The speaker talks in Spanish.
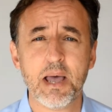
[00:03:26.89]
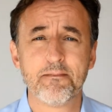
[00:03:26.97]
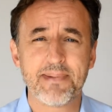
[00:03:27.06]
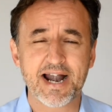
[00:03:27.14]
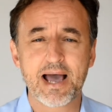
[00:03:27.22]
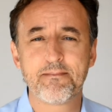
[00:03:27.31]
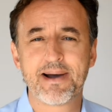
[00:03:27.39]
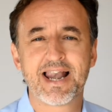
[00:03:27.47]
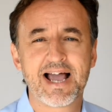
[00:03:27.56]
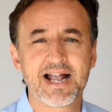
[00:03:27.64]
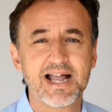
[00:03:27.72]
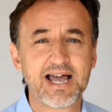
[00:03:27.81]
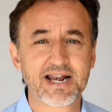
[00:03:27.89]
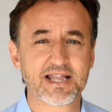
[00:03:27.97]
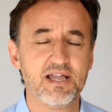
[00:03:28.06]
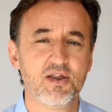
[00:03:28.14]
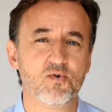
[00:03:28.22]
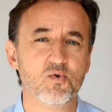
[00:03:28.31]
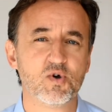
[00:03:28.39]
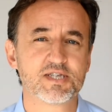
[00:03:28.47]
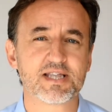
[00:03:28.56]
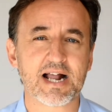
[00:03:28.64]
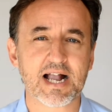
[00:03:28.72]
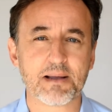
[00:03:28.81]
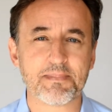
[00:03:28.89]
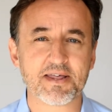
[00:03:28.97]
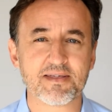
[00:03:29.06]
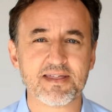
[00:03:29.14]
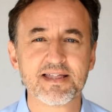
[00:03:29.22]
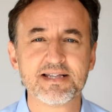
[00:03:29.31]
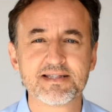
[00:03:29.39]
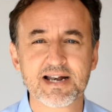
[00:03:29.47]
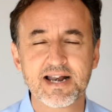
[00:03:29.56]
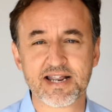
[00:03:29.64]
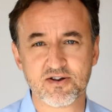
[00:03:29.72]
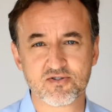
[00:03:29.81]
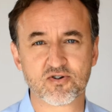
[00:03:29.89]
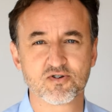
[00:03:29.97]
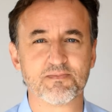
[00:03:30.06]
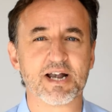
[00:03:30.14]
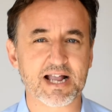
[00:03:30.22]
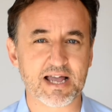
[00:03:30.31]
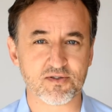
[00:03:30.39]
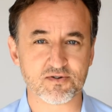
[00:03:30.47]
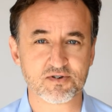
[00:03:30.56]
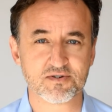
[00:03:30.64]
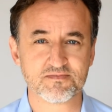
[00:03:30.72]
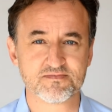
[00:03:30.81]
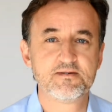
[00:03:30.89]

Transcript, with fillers: para apalancar nuestra capacidad de entrar en otros mercados.